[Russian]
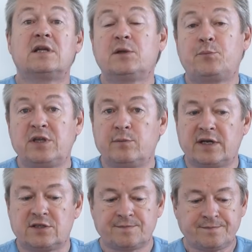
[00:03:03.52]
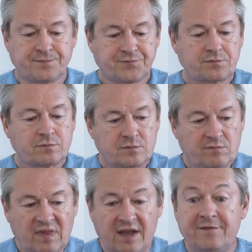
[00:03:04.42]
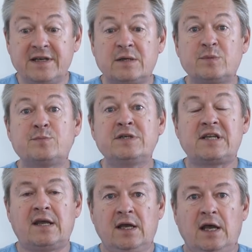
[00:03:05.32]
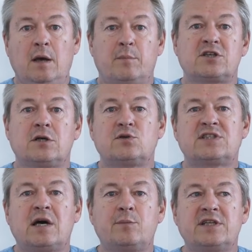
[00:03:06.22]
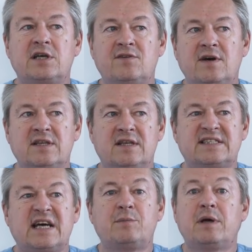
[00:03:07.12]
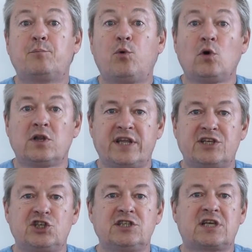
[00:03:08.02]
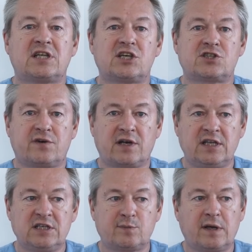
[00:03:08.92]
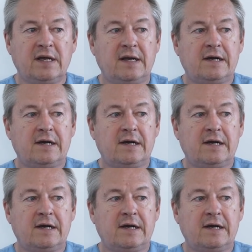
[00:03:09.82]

надо понимать. В этом смысле, пожалуй, самая адекватная, самая полная чистка нашего организма